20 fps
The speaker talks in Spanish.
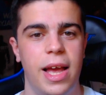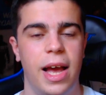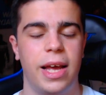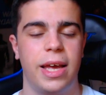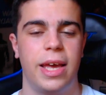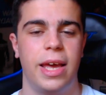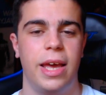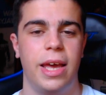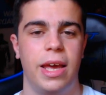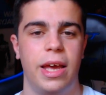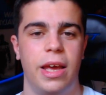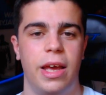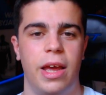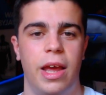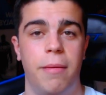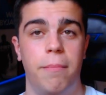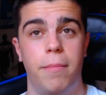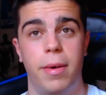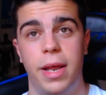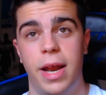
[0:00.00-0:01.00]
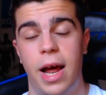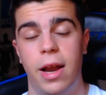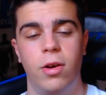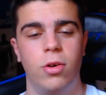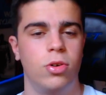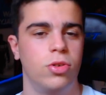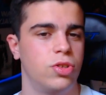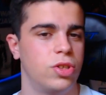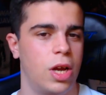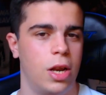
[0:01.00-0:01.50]
ya que en
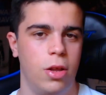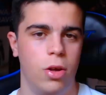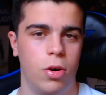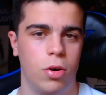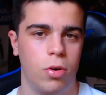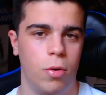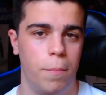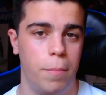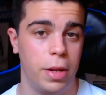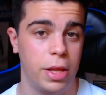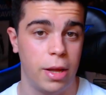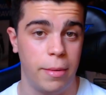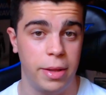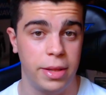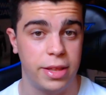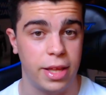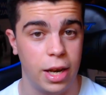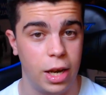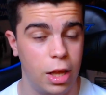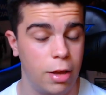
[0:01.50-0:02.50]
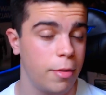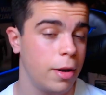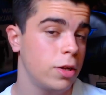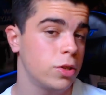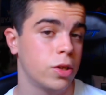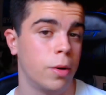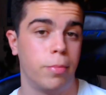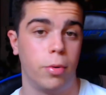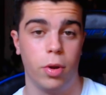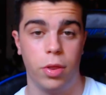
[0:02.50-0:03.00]
verano nos salió completamente libre,
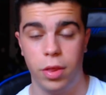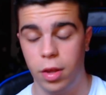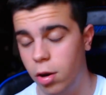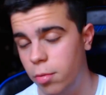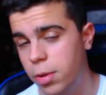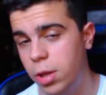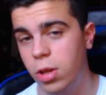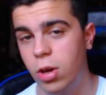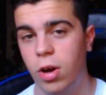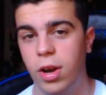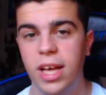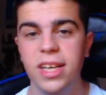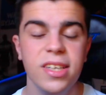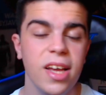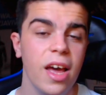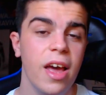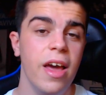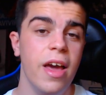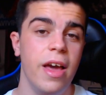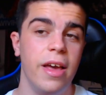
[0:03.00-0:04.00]
o sea, por 0 millones,